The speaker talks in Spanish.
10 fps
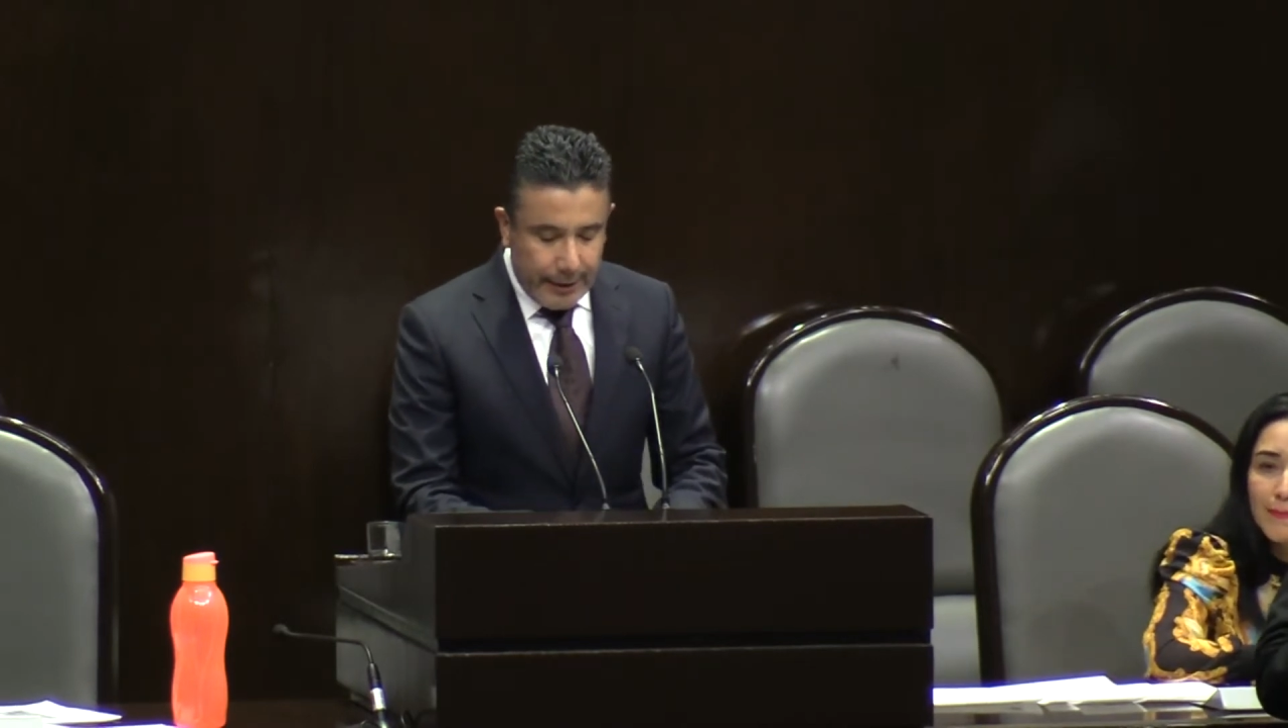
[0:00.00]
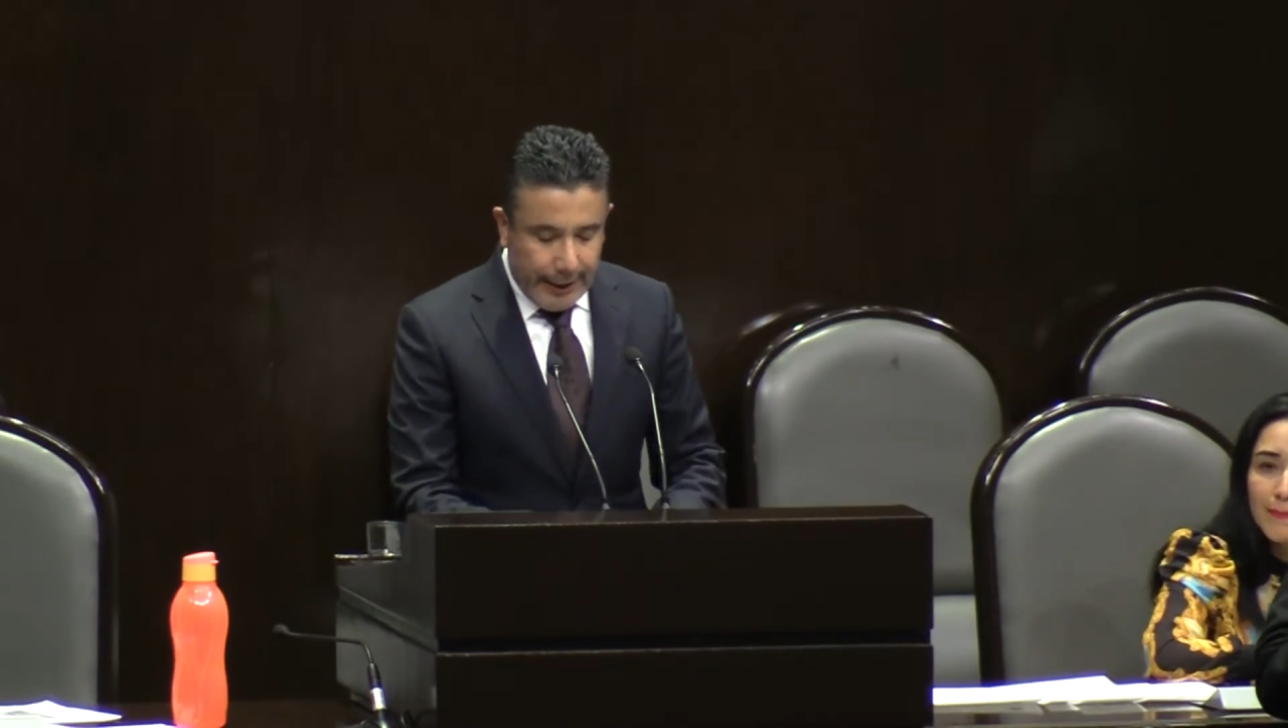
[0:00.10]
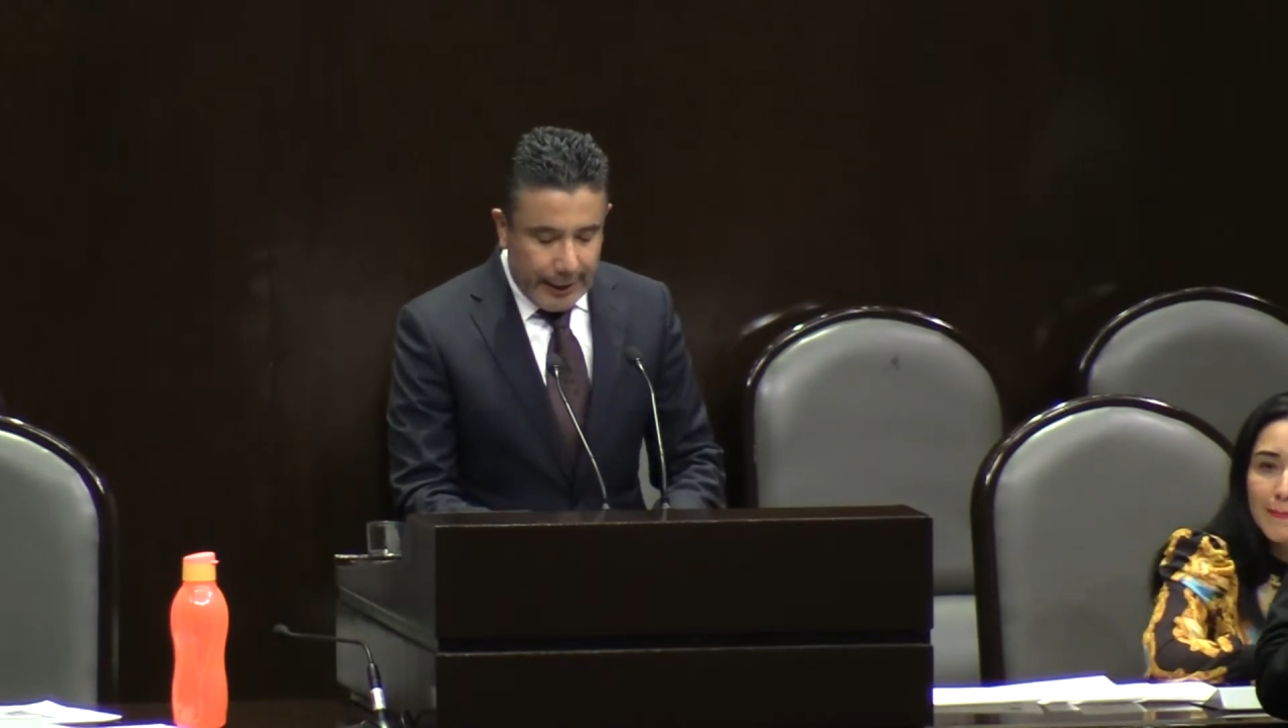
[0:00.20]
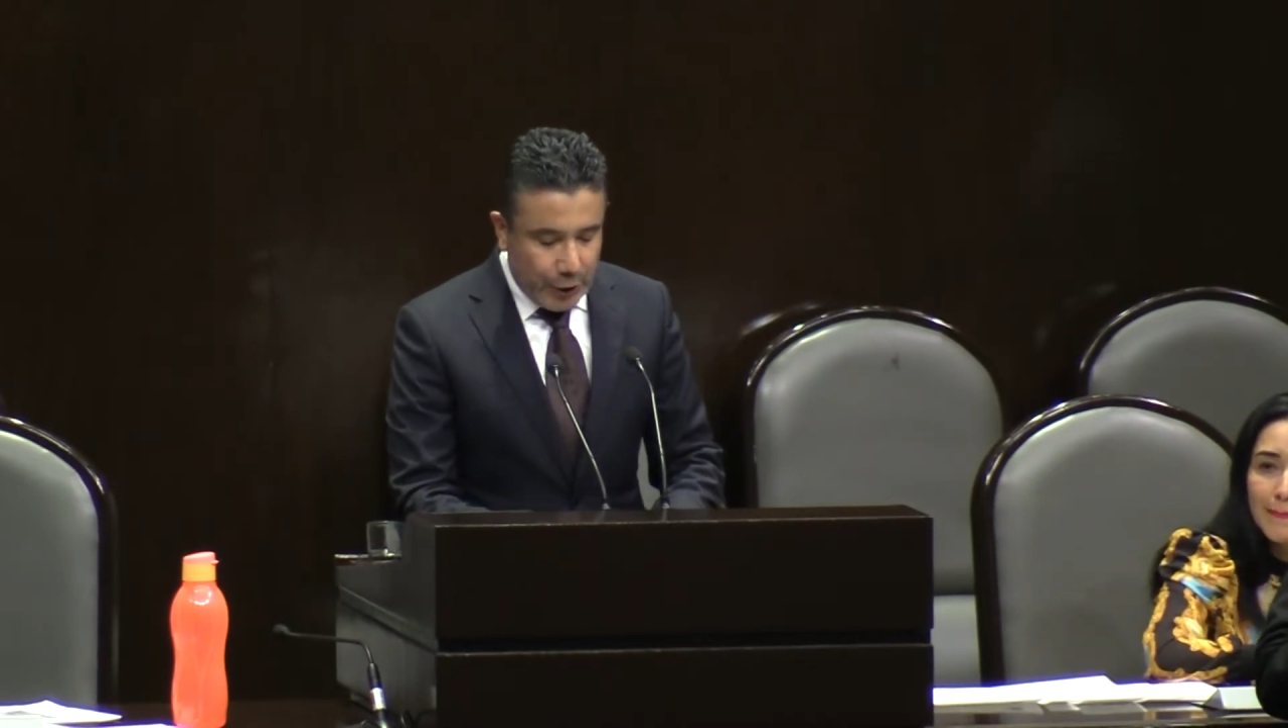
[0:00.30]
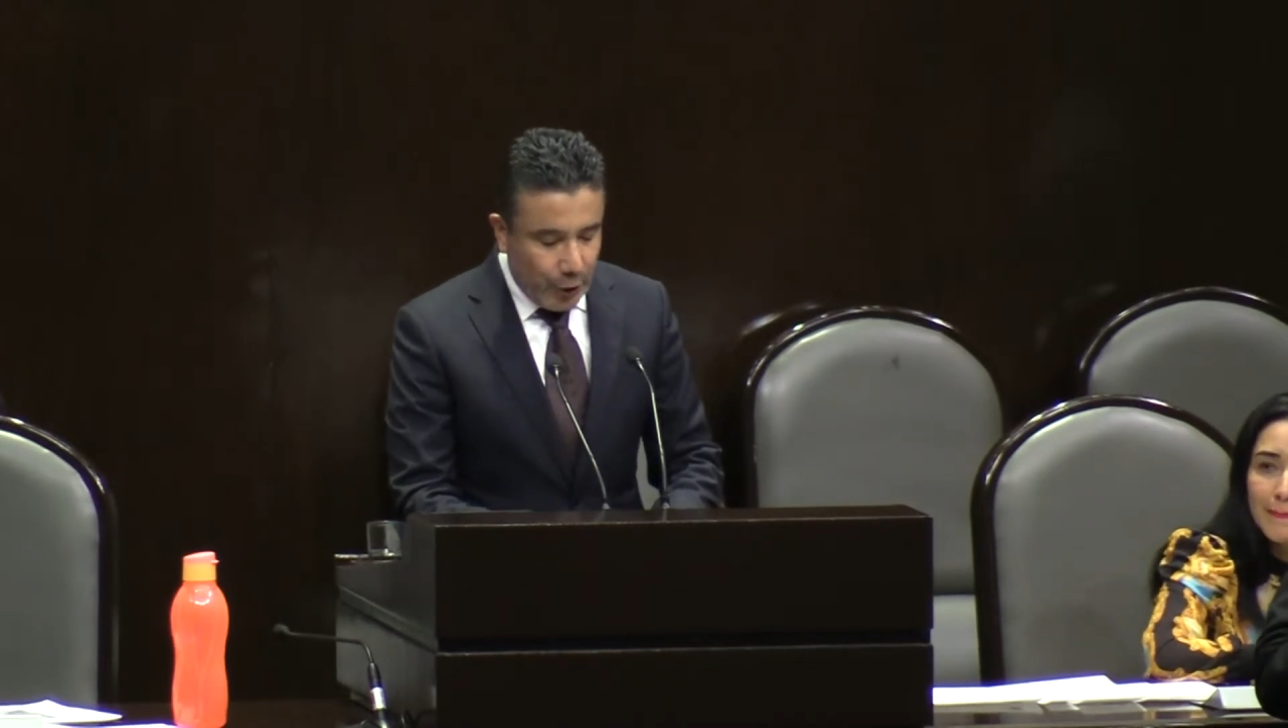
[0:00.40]

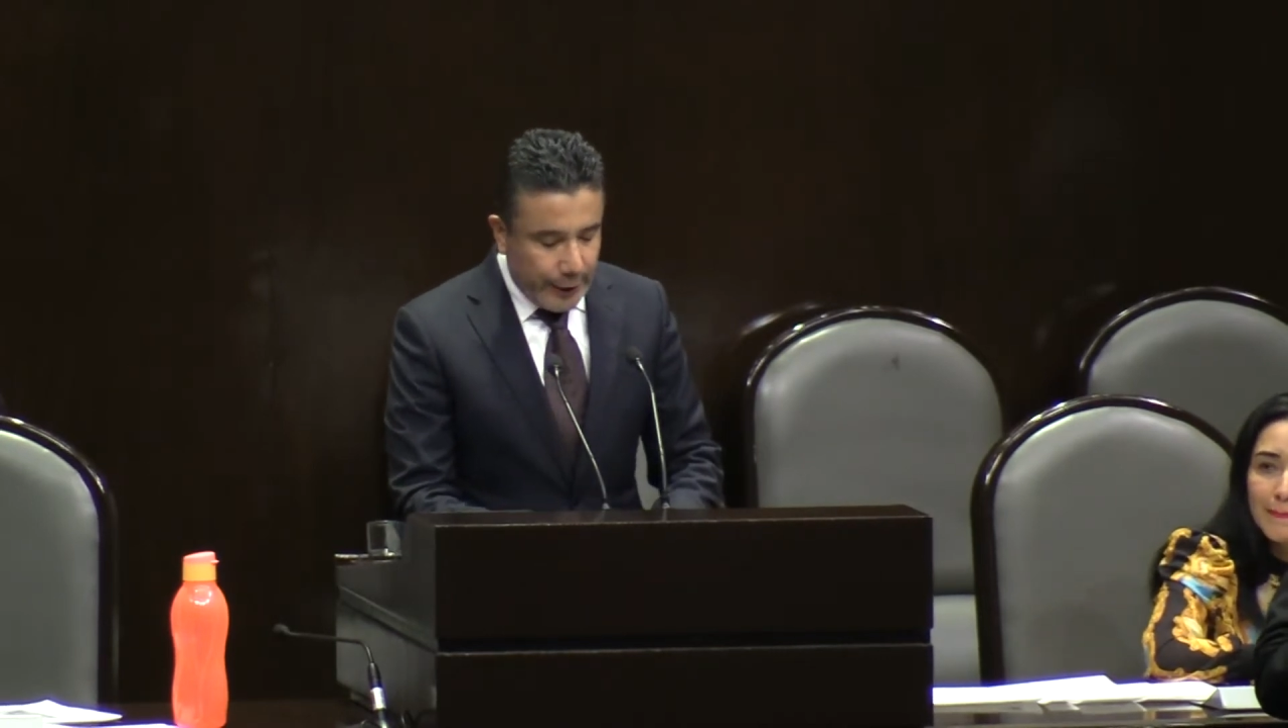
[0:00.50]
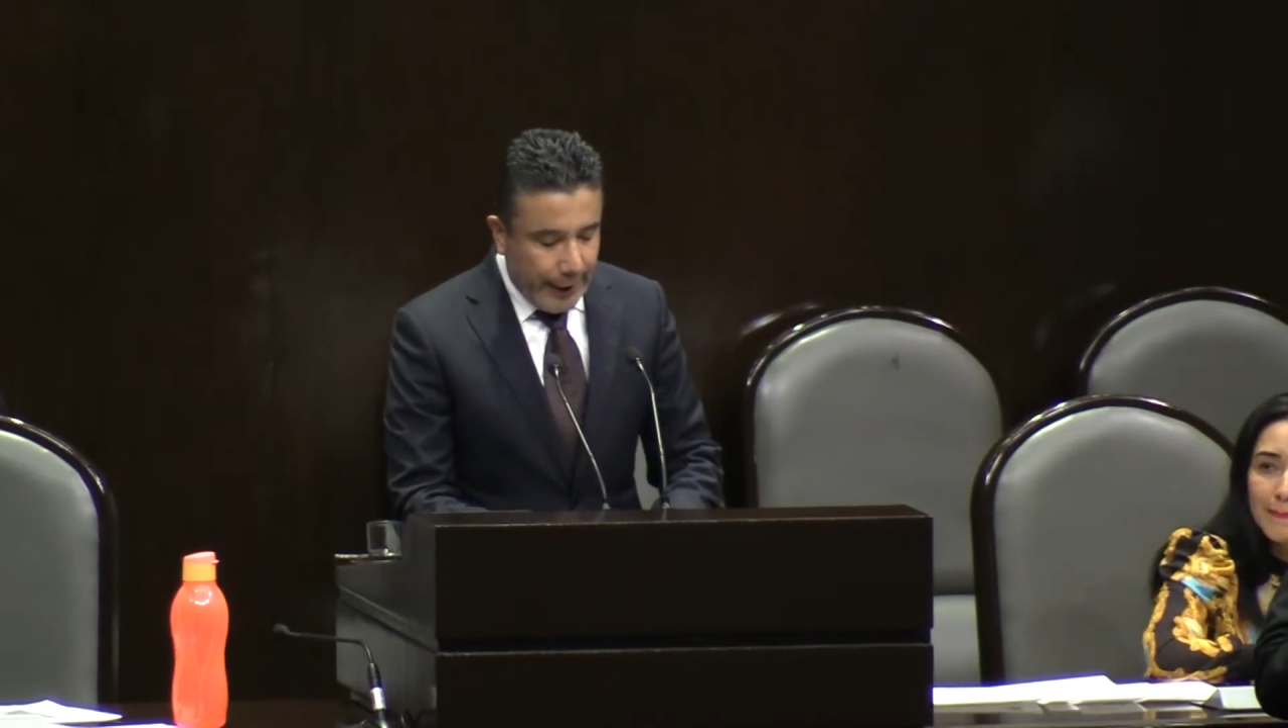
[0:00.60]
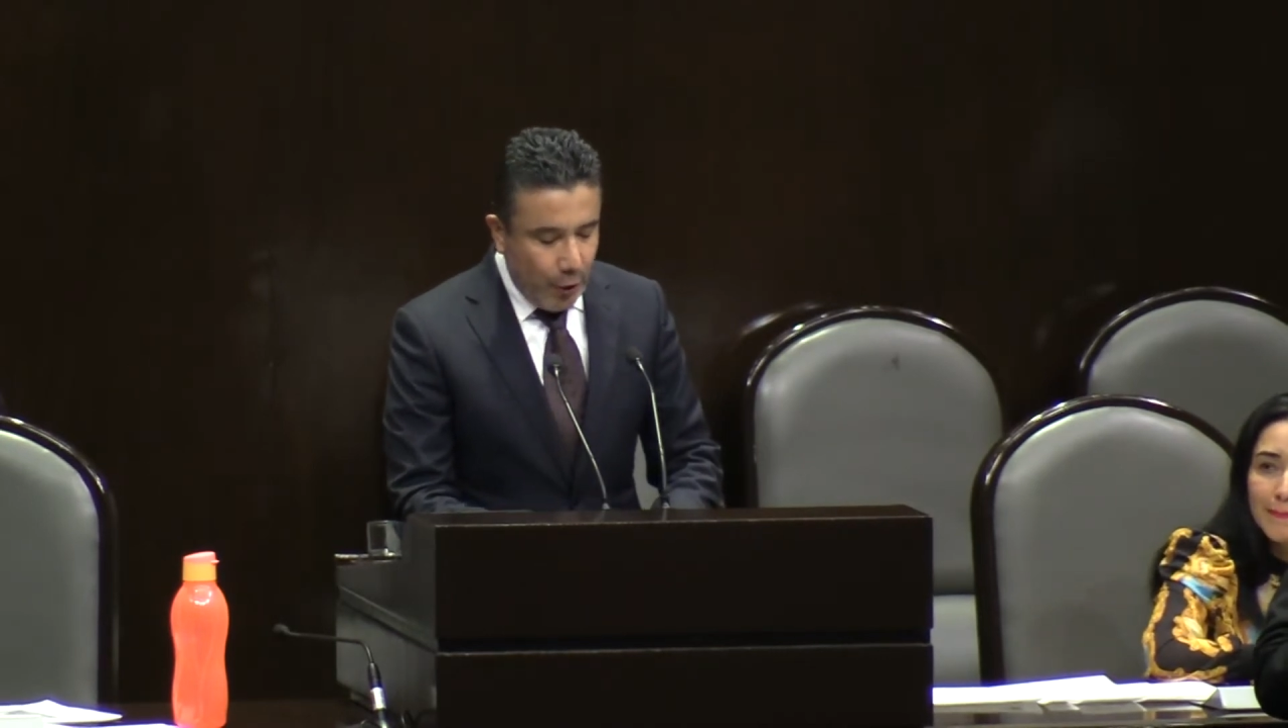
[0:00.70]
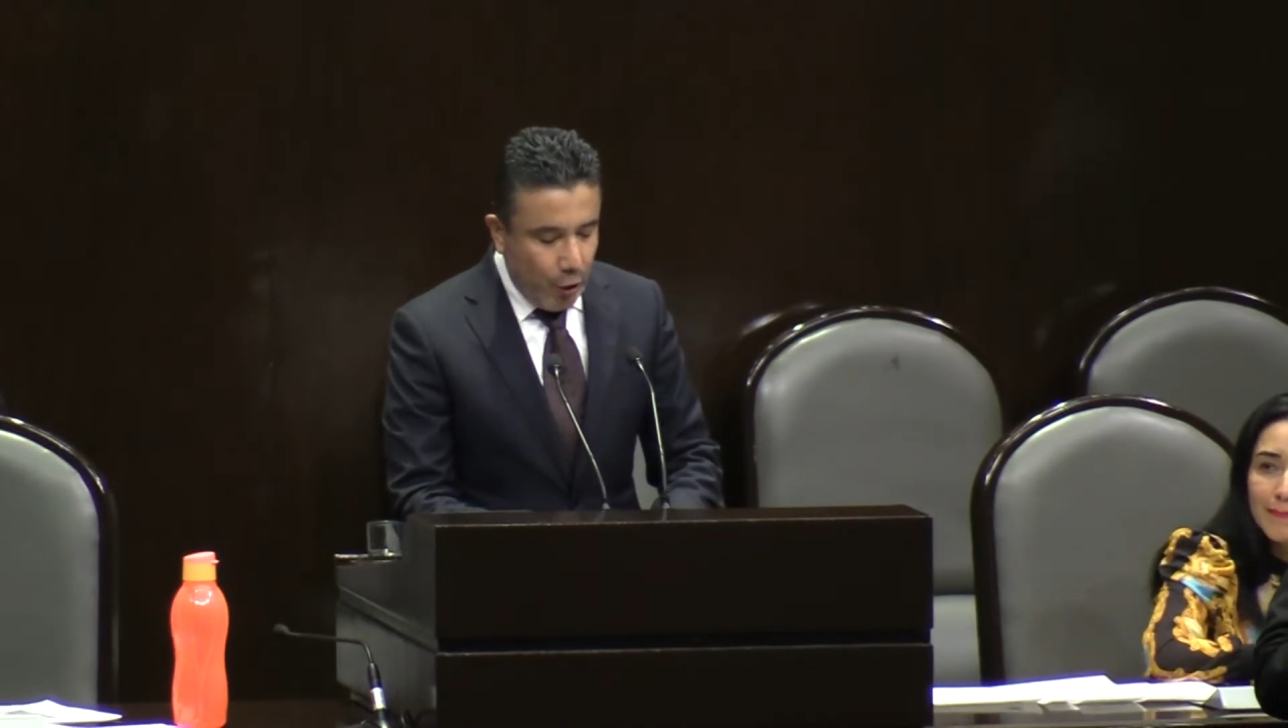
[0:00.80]
el sorteo